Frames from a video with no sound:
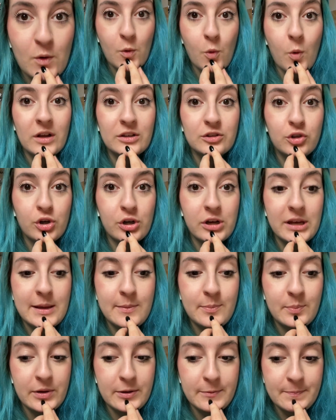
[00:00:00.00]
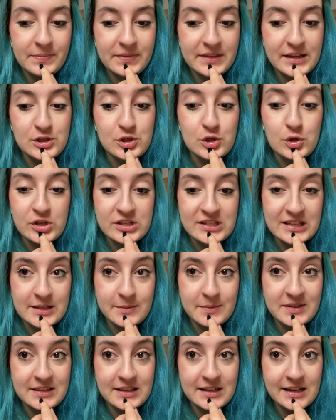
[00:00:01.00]
quattro clip che sono
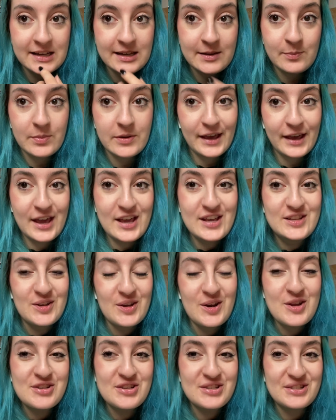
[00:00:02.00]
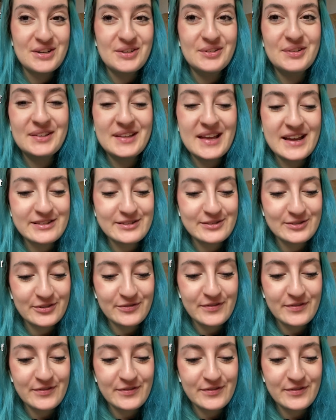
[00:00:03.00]
esattamente le clip che sto registrando adesso,